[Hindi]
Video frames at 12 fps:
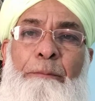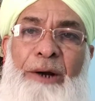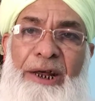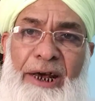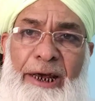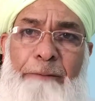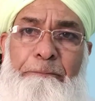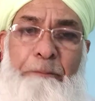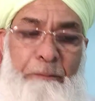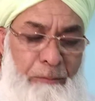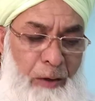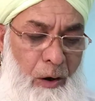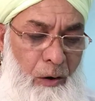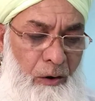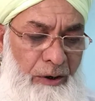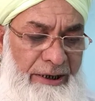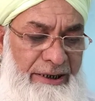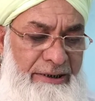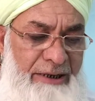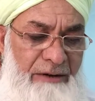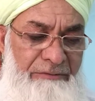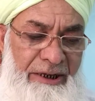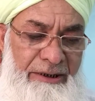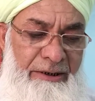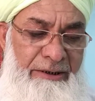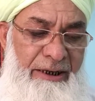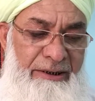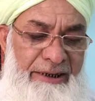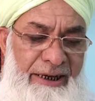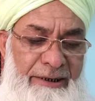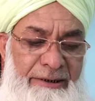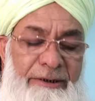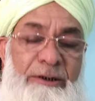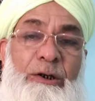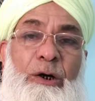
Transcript: पढ़ें और इसका विरद करते रहें